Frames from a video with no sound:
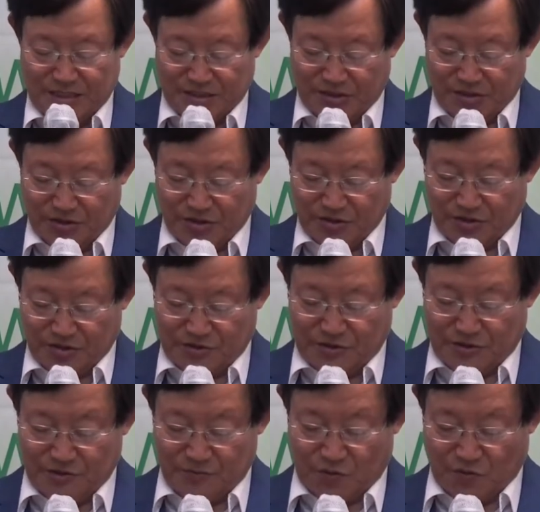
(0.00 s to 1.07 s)
있는
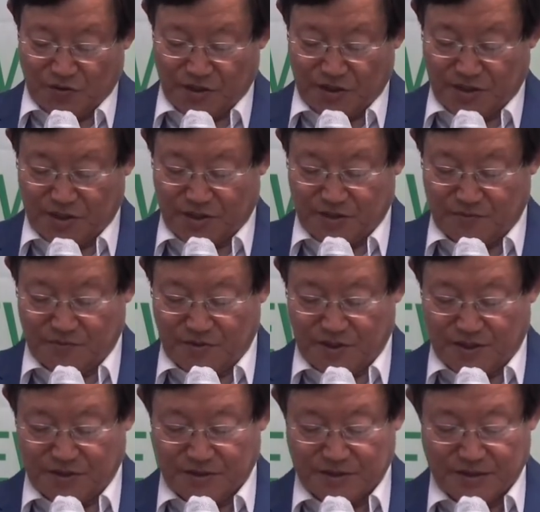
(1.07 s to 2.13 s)
것을 보게 됩니다.